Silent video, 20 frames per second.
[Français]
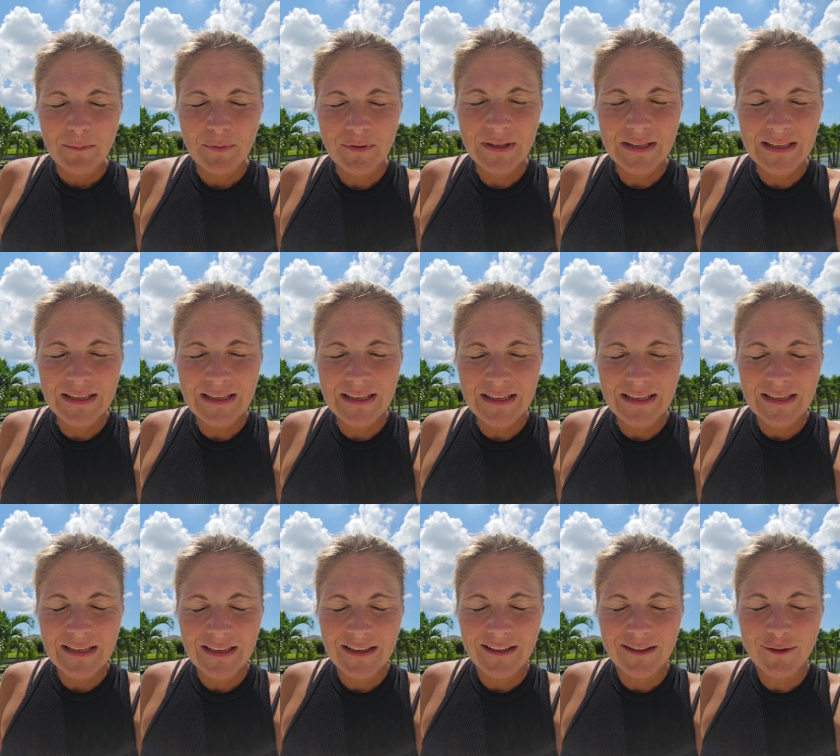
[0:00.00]

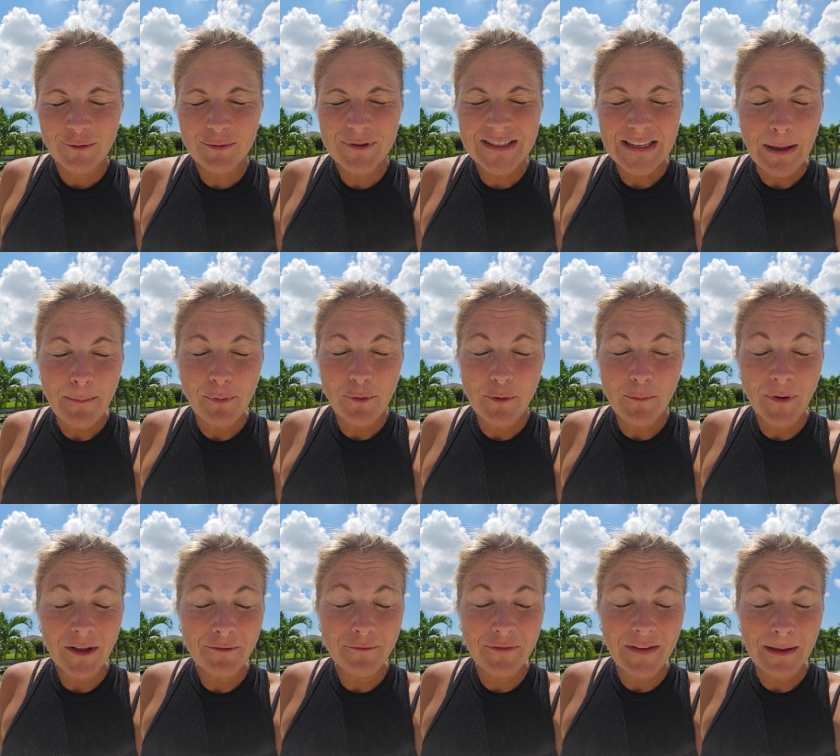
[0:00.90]
Puis, tout
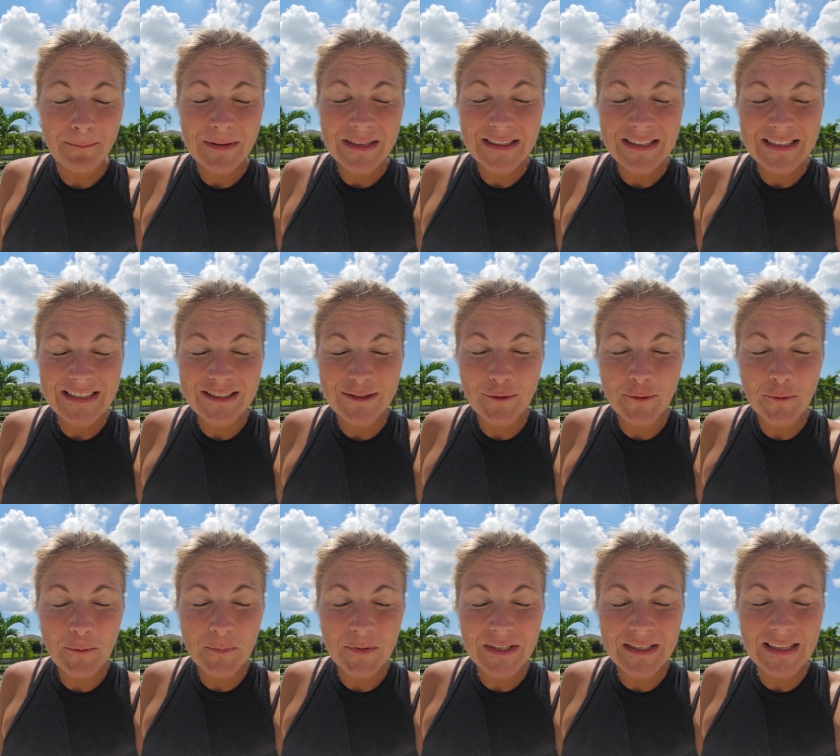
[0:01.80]
simplement de fermer tes
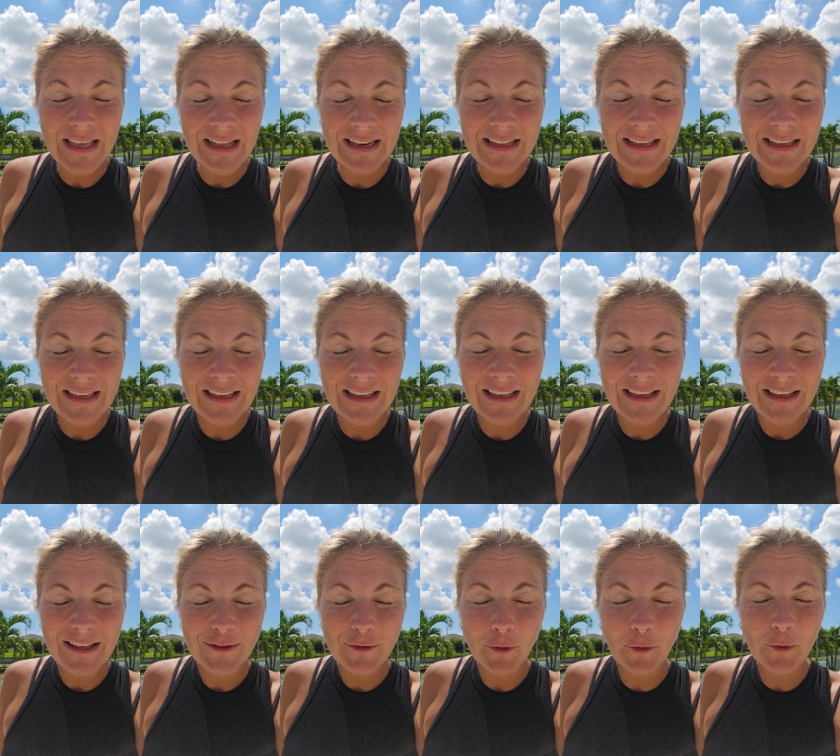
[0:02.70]
yeux puis d'aller
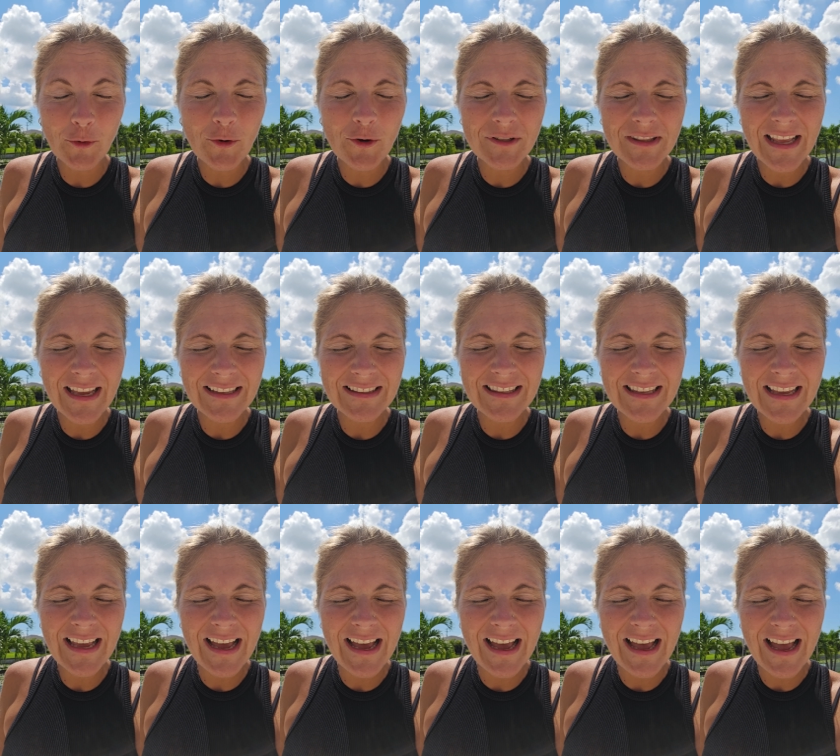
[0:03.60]
te
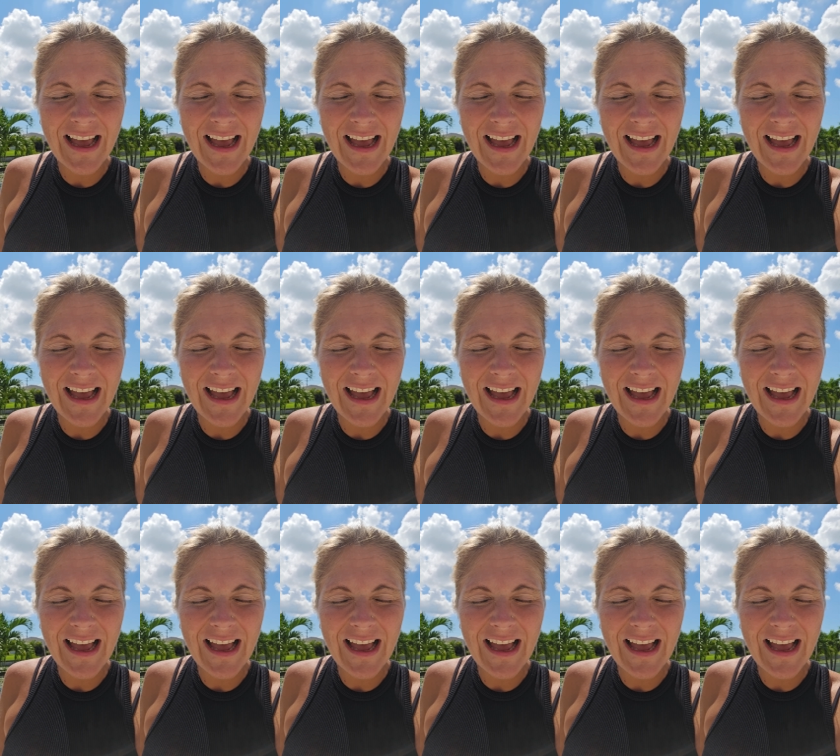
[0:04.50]
reconnecter à,